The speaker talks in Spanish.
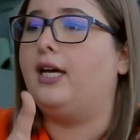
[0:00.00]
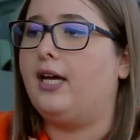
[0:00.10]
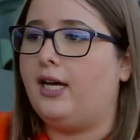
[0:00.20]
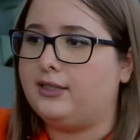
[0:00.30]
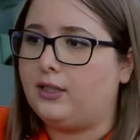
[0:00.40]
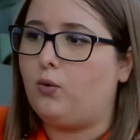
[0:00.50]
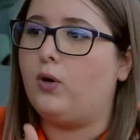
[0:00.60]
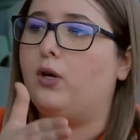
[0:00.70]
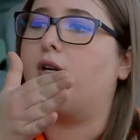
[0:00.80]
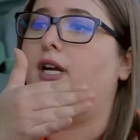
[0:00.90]
este
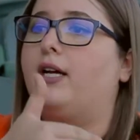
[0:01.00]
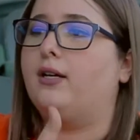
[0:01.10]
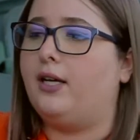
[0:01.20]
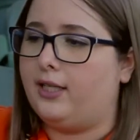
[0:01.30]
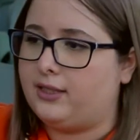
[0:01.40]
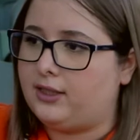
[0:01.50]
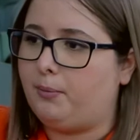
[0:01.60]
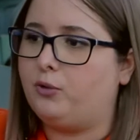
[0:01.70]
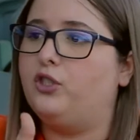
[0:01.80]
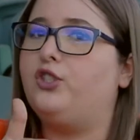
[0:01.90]
jugador es esta
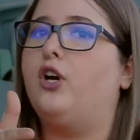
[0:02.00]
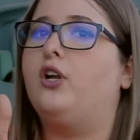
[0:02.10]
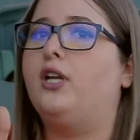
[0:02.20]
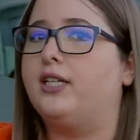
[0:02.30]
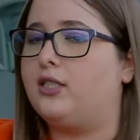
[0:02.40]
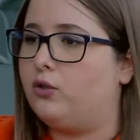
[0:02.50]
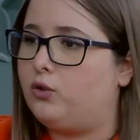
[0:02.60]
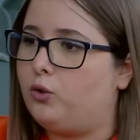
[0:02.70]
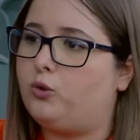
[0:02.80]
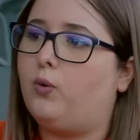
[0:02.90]
posición y estas son
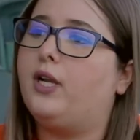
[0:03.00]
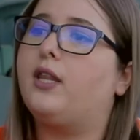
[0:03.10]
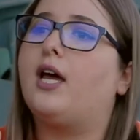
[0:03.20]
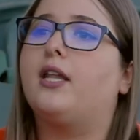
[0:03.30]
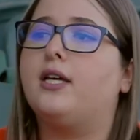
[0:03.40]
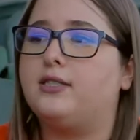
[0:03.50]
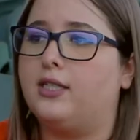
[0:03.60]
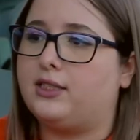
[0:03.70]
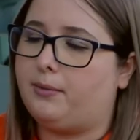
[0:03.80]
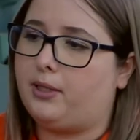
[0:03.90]
sus cualidades y
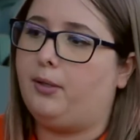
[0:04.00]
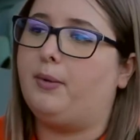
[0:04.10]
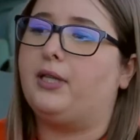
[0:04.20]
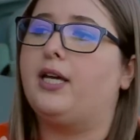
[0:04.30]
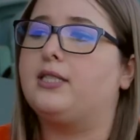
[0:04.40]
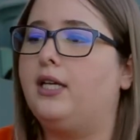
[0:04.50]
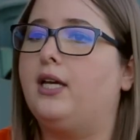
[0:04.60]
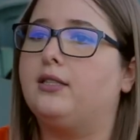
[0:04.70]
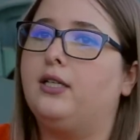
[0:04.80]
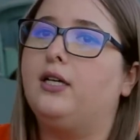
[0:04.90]
este bate, batea así y
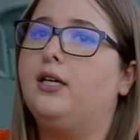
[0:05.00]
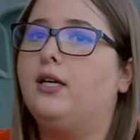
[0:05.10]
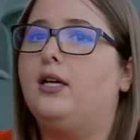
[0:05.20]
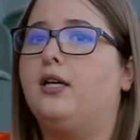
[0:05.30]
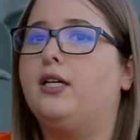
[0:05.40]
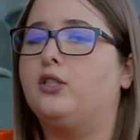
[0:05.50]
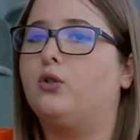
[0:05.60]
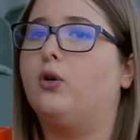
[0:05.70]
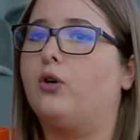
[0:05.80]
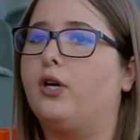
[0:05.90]
así. Y
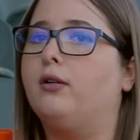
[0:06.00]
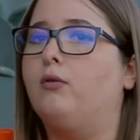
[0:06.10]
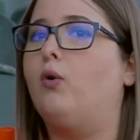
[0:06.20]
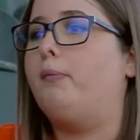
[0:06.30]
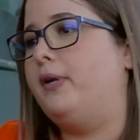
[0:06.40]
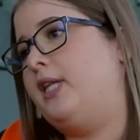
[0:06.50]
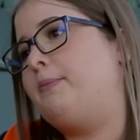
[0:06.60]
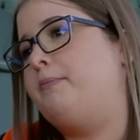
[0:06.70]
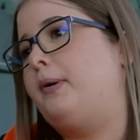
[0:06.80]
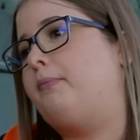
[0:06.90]
eso lo aprendí
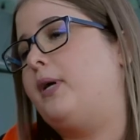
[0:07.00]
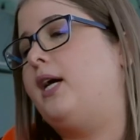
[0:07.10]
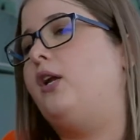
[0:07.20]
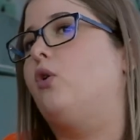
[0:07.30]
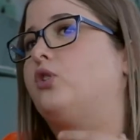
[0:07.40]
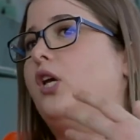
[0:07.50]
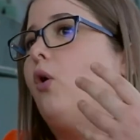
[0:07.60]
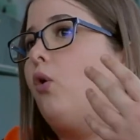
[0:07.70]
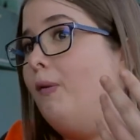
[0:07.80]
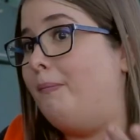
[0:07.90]
mi papá y lo, se
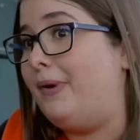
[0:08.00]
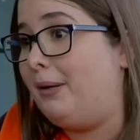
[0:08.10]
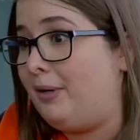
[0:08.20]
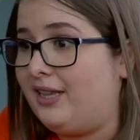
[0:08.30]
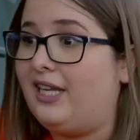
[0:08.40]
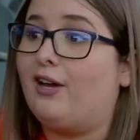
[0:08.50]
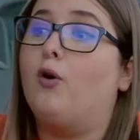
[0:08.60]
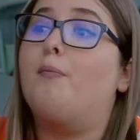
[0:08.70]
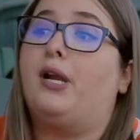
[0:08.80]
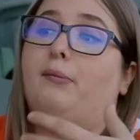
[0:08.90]
lo complementé, le
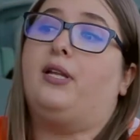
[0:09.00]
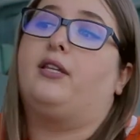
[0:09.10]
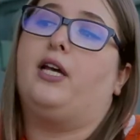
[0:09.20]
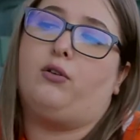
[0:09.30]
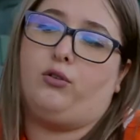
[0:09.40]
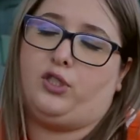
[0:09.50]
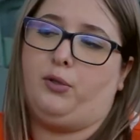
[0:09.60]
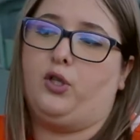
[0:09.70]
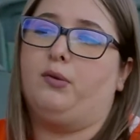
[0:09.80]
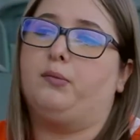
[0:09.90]
complementé
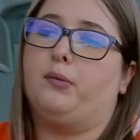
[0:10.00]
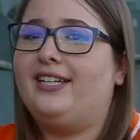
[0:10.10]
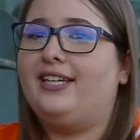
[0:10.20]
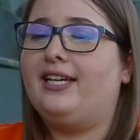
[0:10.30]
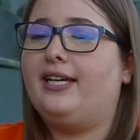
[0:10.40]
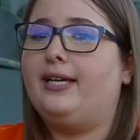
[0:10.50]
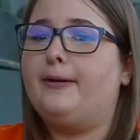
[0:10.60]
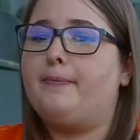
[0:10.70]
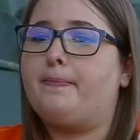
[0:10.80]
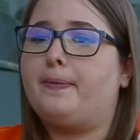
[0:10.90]
conocimiento
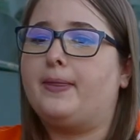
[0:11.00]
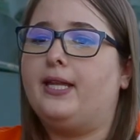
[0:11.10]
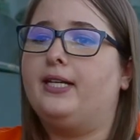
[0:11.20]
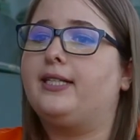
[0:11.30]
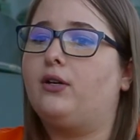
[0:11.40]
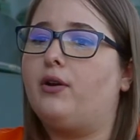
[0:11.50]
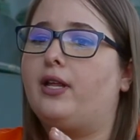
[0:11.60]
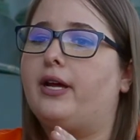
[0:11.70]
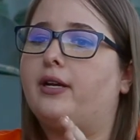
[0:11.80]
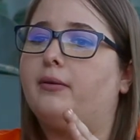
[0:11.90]
eh, es
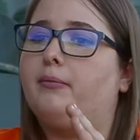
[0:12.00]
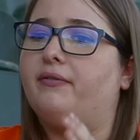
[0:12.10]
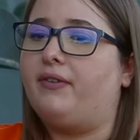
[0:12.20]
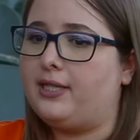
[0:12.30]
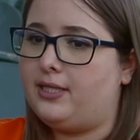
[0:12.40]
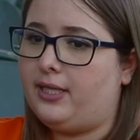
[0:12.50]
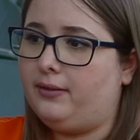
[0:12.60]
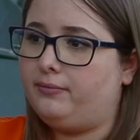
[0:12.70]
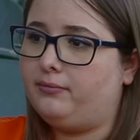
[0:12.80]
recordar mi infancia,